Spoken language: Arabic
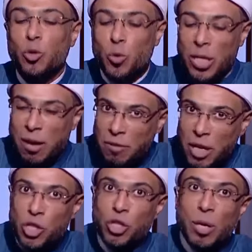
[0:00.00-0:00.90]
الدنيا
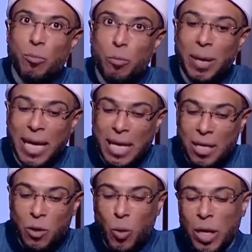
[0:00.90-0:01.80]
فعشت
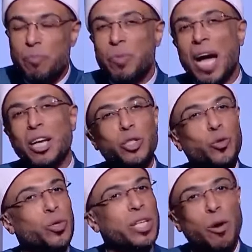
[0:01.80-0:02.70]
ممجدا وغبت عن
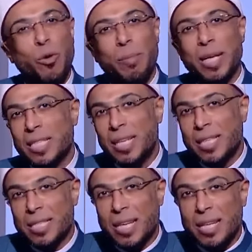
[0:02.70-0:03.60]
الدنيا وما
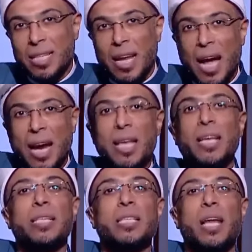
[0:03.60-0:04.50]
زلت سيدا
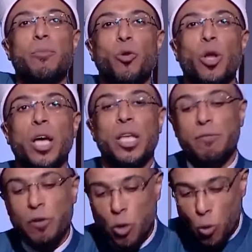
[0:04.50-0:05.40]
عليك سلام الله
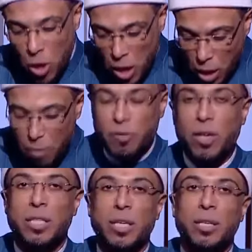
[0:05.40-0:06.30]
في كل
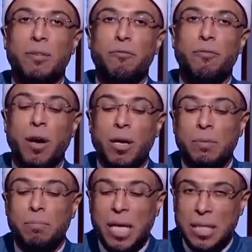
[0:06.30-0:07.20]
خفقة
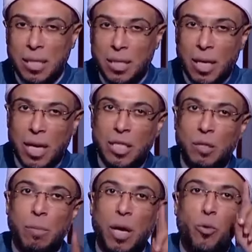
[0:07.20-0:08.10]
فقد ماتت
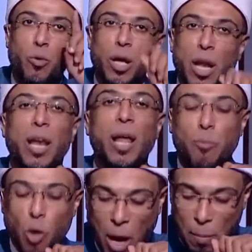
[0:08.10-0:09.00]
الأسماء
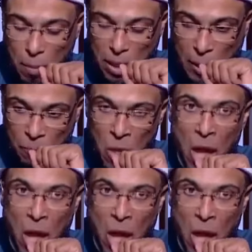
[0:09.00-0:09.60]
إلا محمدا